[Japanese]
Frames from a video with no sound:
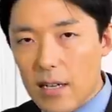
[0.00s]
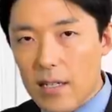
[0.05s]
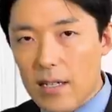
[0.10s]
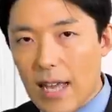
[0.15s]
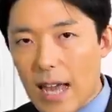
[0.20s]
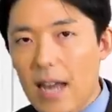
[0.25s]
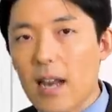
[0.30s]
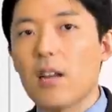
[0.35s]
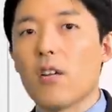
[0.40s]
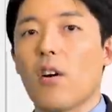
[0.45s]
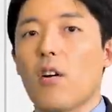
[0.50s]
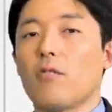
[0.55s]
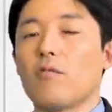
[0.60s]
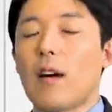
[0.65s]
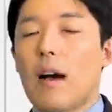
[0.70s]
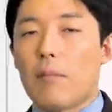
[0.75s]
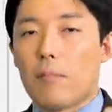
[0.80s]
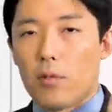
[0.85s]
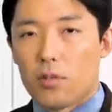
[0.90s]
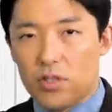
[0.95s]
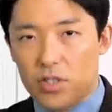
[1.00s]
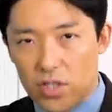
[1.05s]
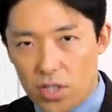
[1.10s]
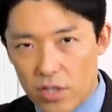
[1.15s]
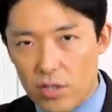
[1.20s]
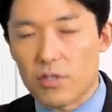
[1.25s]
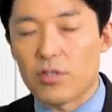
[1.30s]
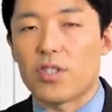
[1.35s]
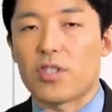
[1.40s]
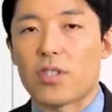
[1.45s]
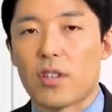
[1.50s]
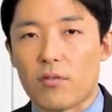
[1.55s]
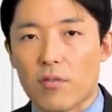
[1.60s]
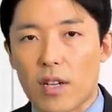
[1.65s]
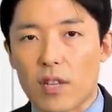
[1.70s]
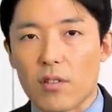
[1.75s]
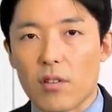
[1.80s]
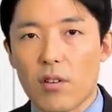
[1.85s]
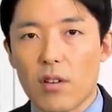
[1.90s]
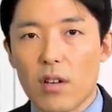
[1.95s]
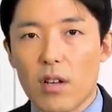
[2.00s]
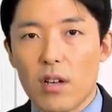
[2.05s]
言論はもう自由にしてくれと。